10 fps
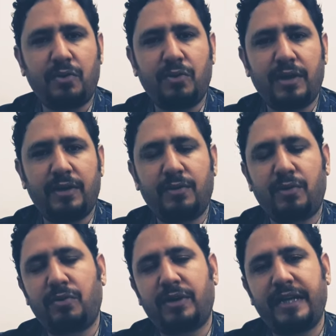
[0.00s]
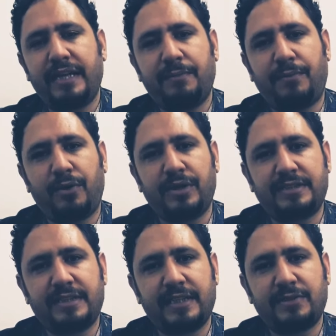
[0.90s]
उन लोगों के लिए बहुत
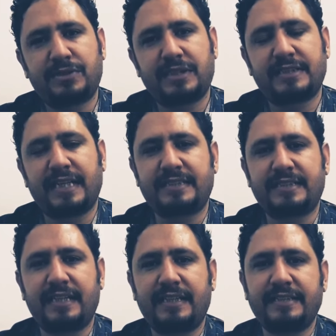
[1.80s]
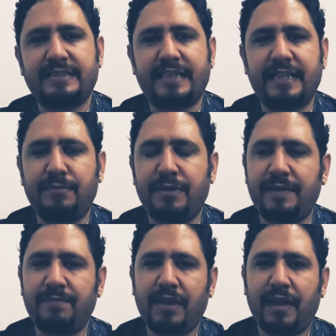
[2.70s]
अच्छा है उसके साथ साथ ये स्किन
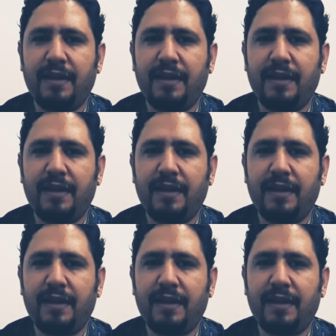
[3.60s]
में